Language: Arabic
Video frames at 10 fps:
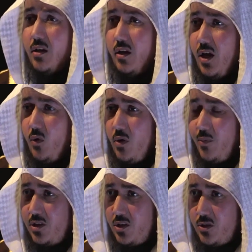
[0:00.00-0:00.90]
يعني
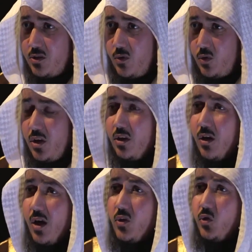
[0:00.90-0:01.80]
أول ما تجلس
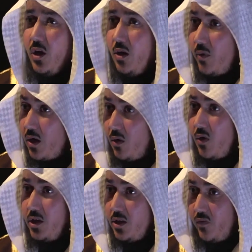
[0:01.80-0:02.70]
وتذكر هذا الدعاء مرة
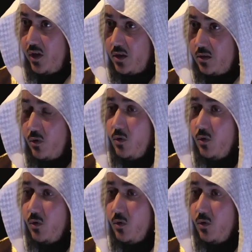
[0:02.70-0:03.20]
واحدة فقط